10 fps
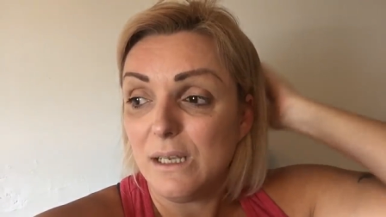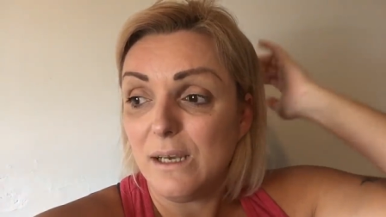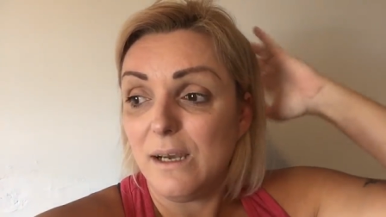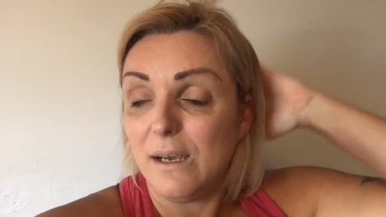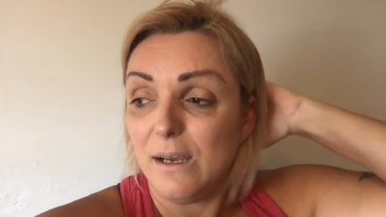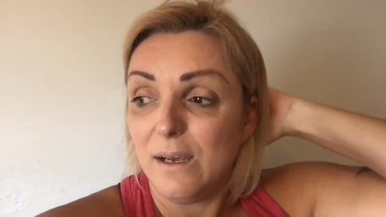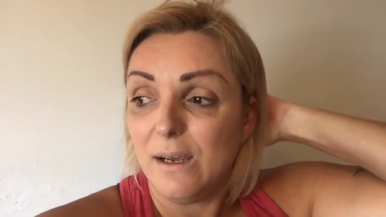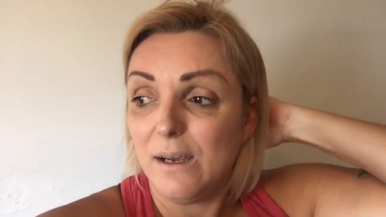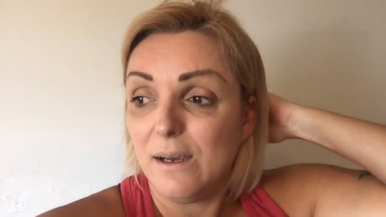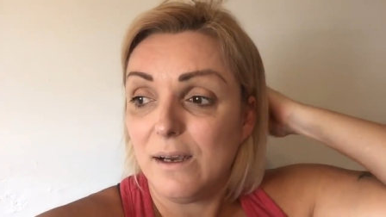
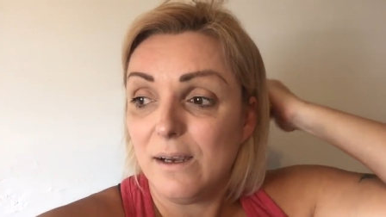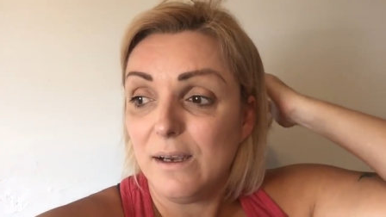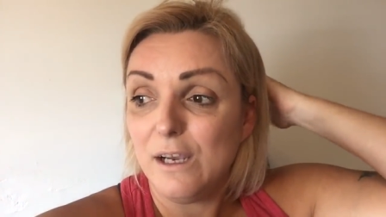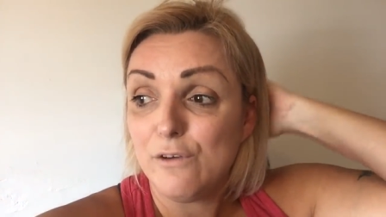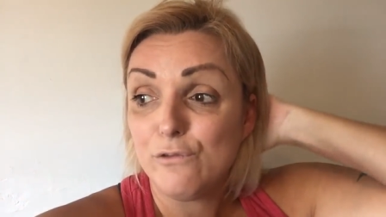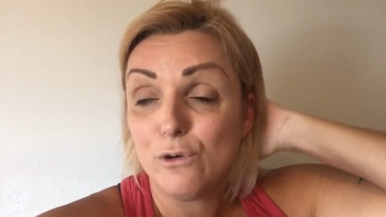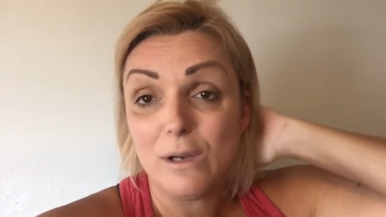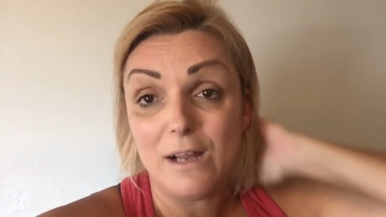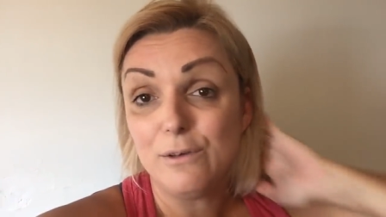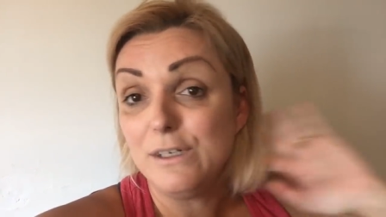é, eu vou
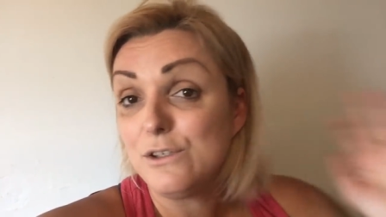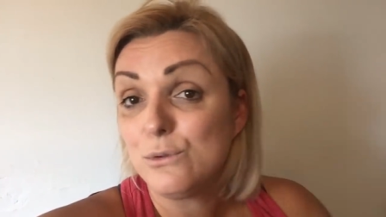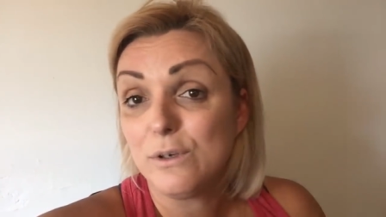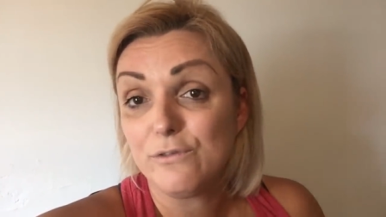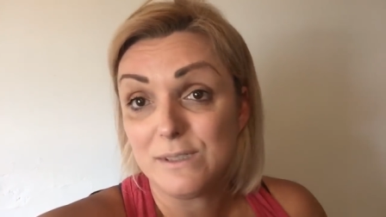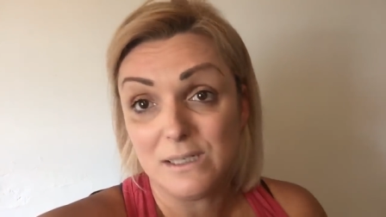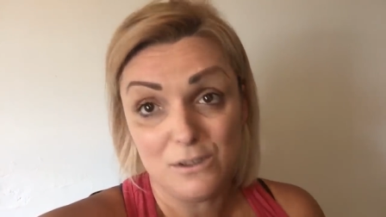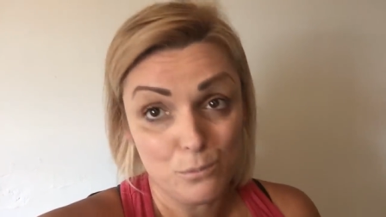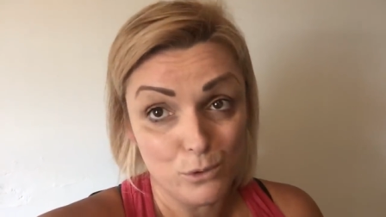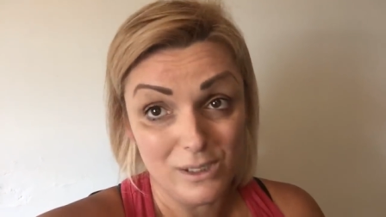lá no início do ano fazer
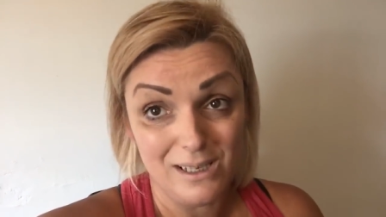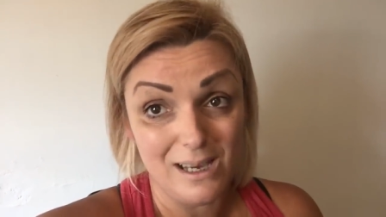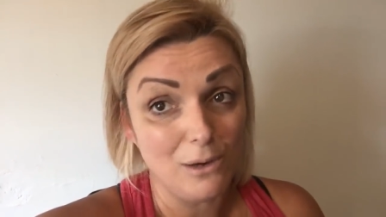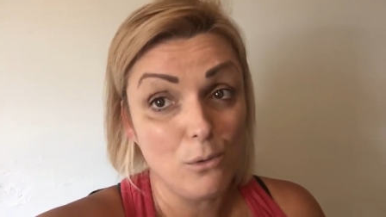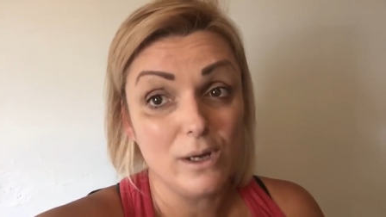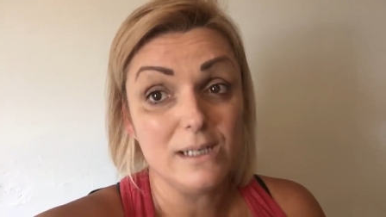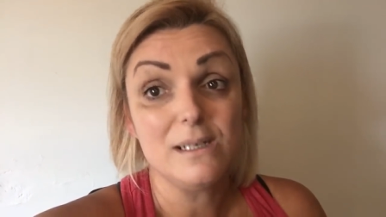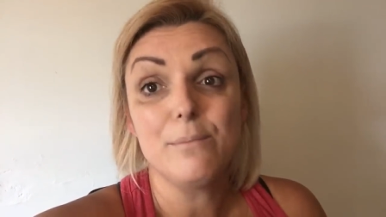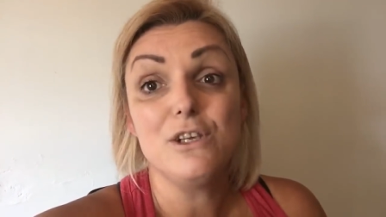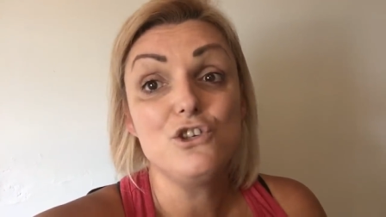isso, porque agora
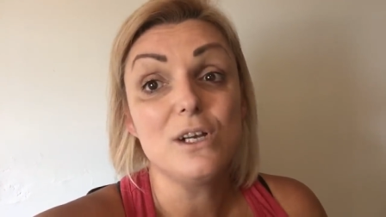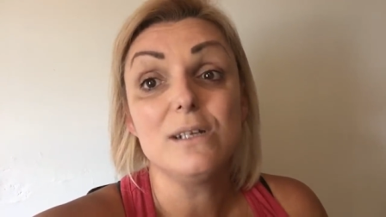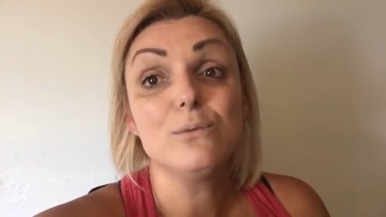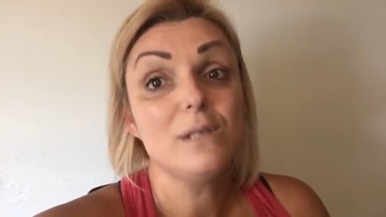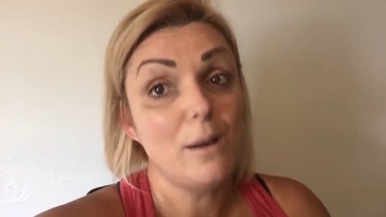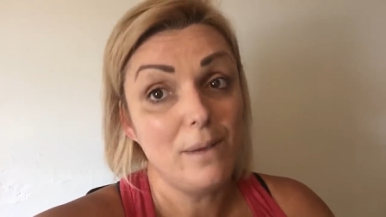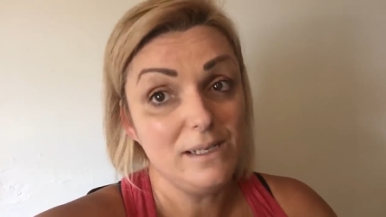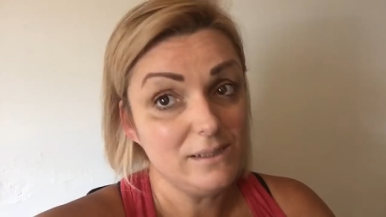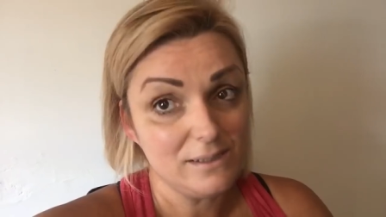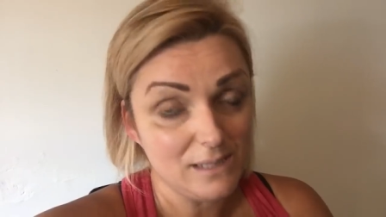também já não dá
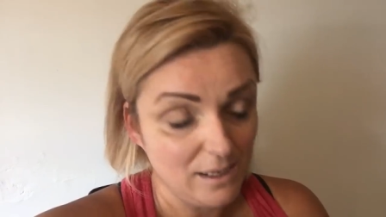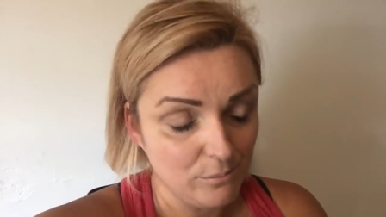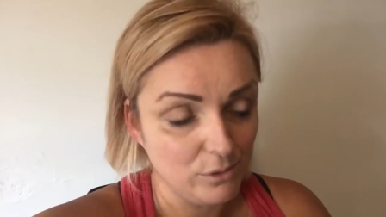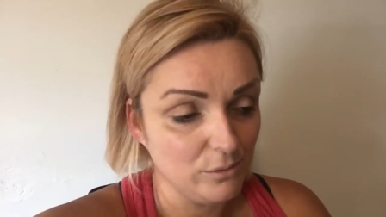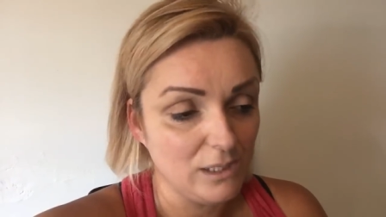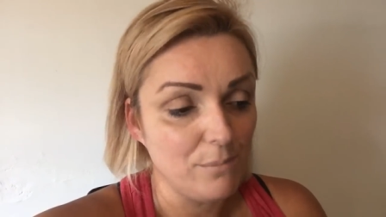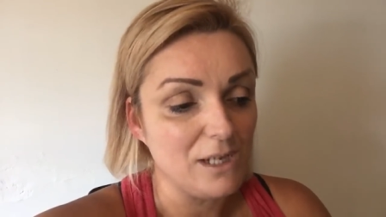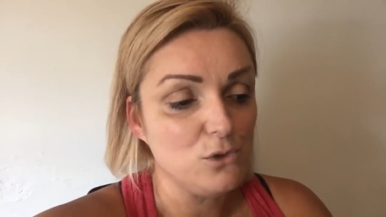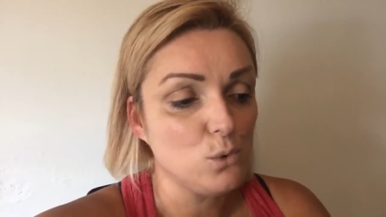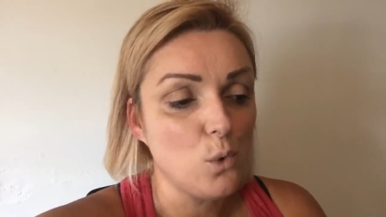mais tempo, não tem
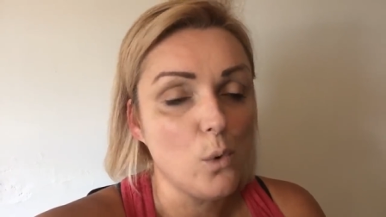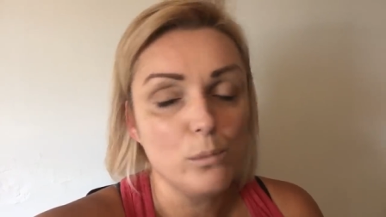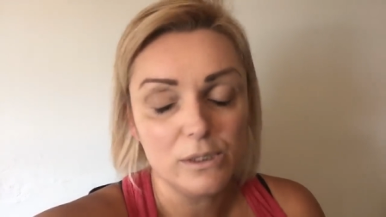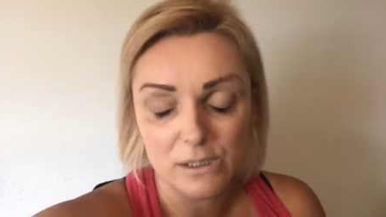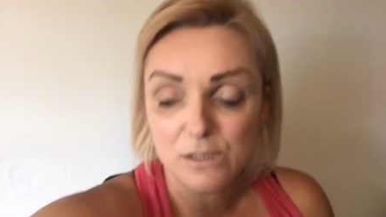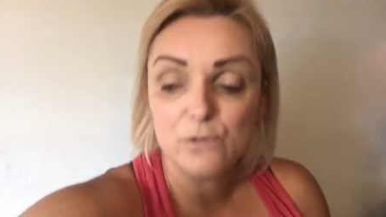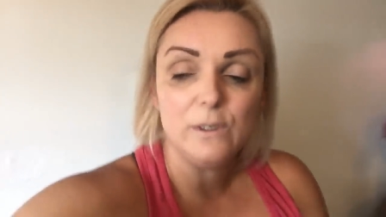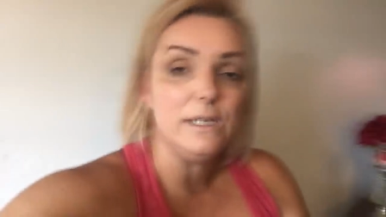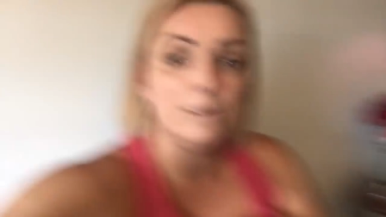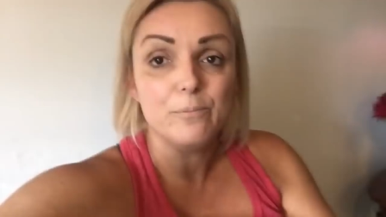mais como
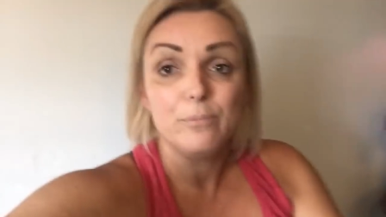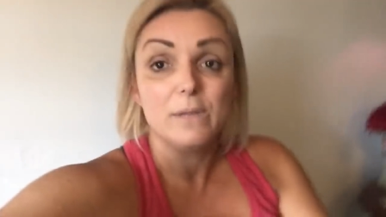transferir.